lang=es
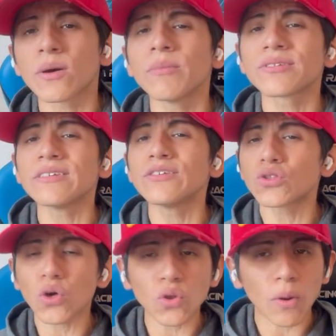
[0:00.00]
te voy a mostrar en sí
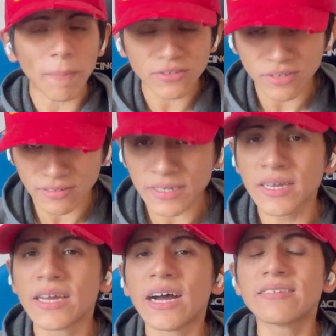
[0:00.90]
todos los pasos así.
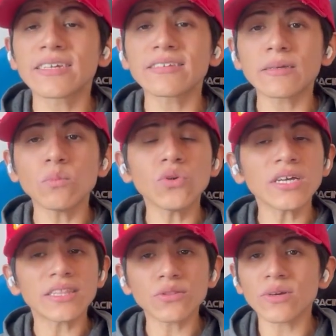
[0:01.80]
Así que estén muy
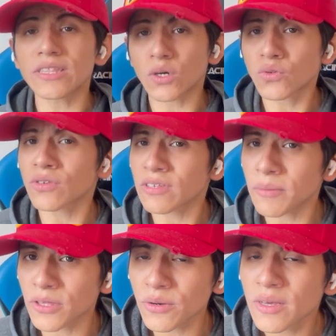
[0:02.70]
atento en el transcurso de este
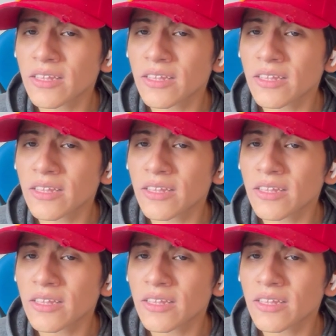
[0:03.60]
video,